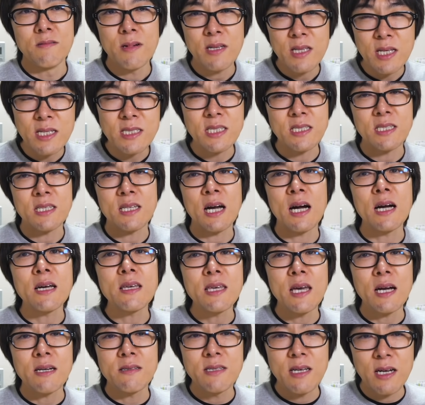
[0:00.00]
私たち
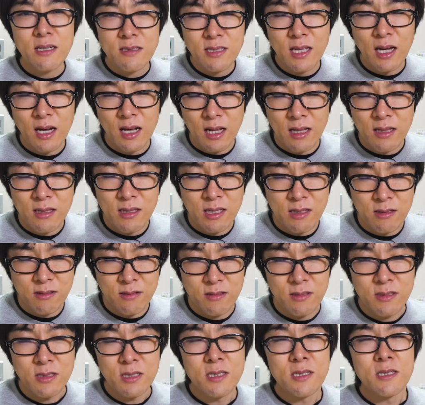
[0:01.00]
観客役だからってい
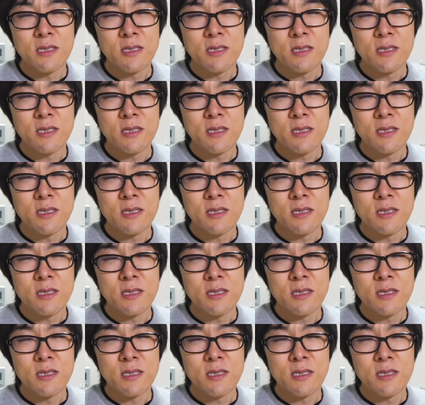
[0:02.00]
う